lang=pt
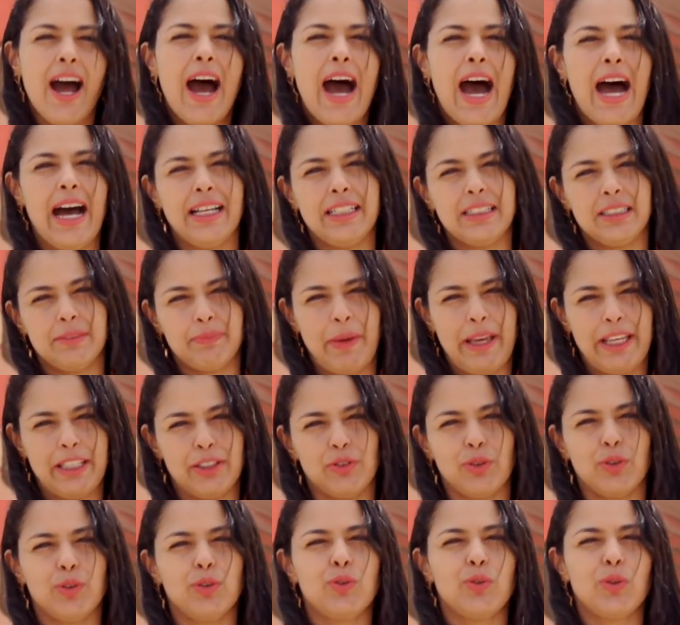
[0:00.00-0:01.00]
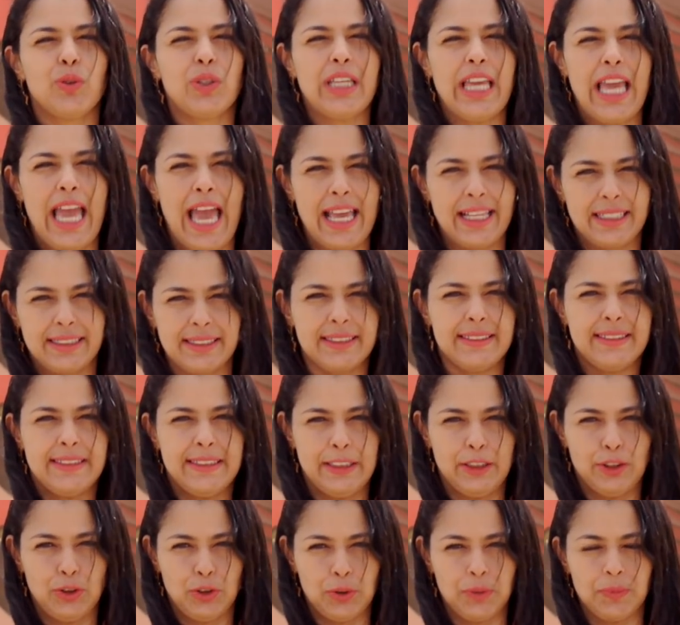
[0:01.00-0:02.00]
a respeito do que é esse
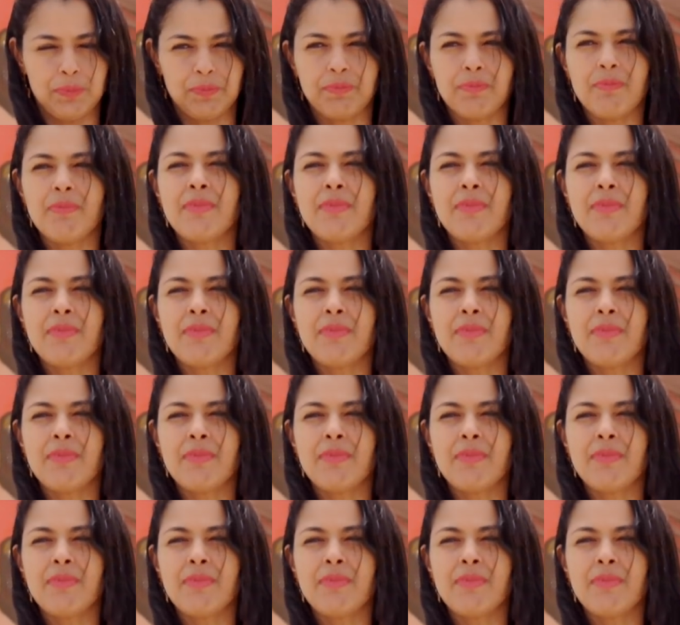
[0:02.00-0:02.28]
sítio.